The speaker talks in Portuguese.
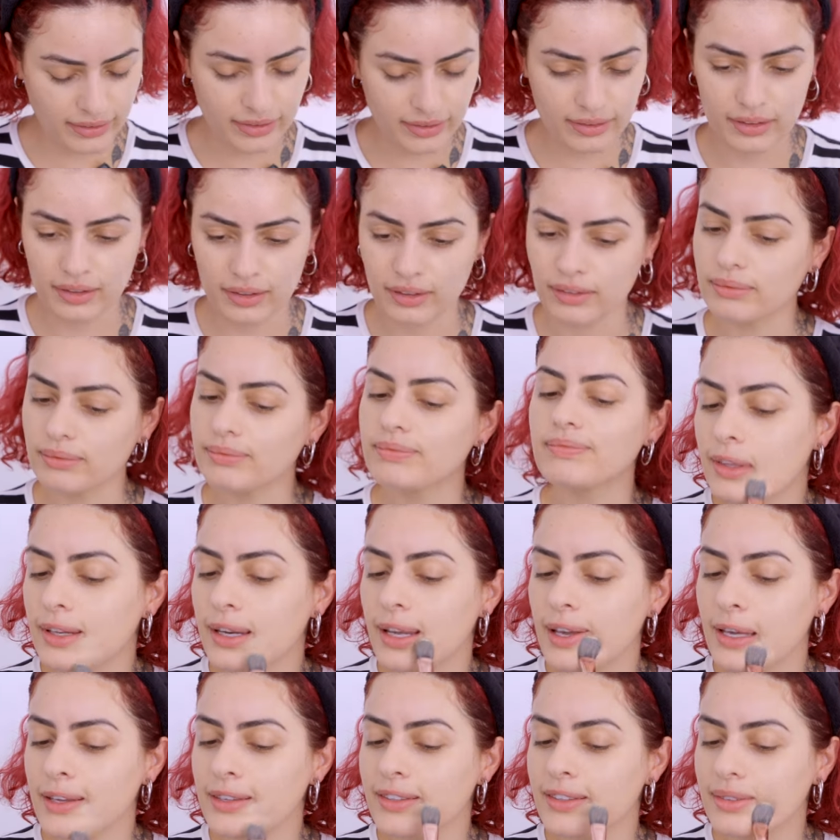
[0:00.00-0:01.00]
assim,
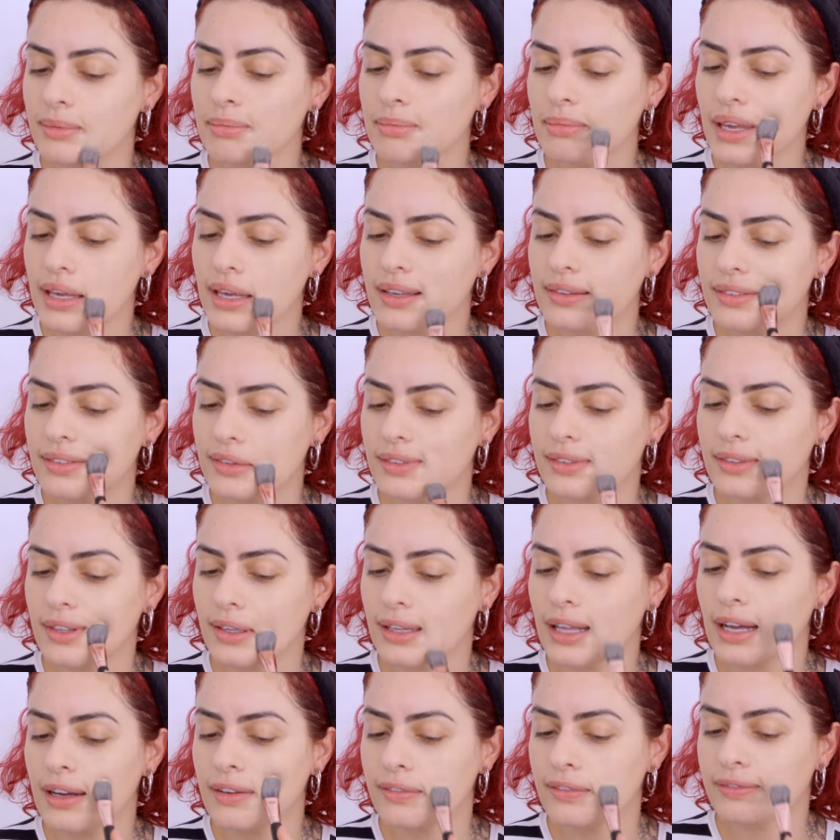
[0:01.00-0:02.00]
três meses, sei
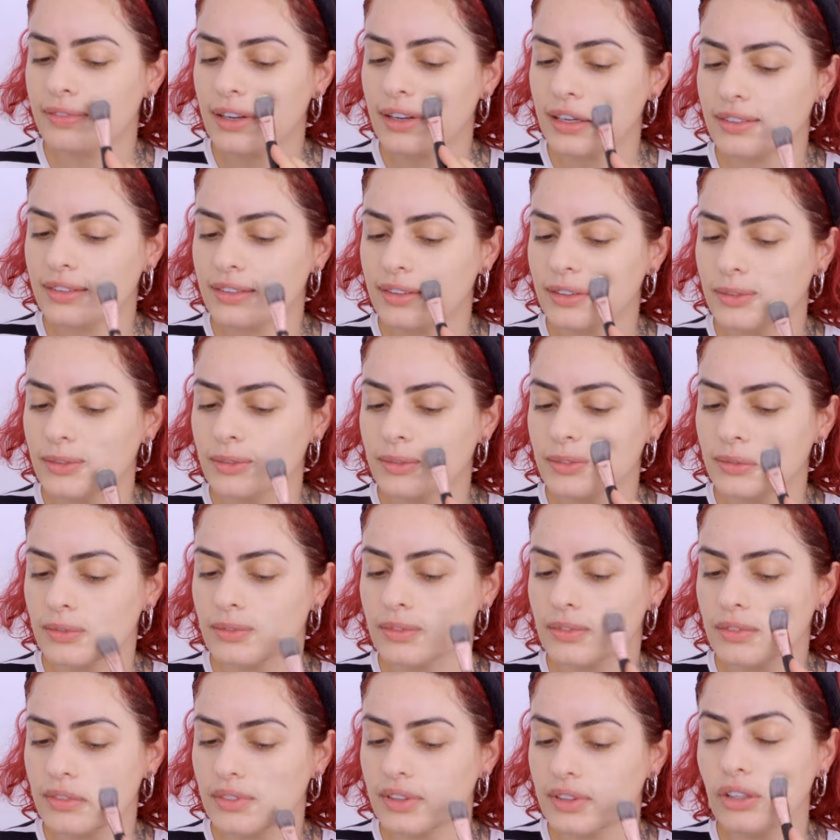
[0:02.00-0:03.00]
lá, fazem um.
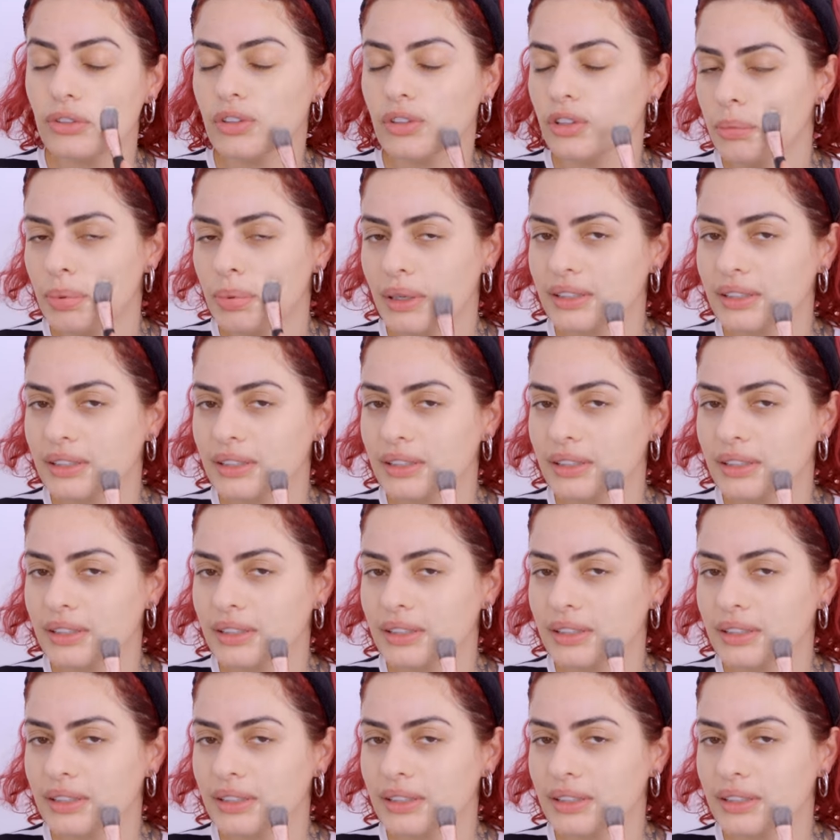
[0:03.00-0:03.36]
Desde o ano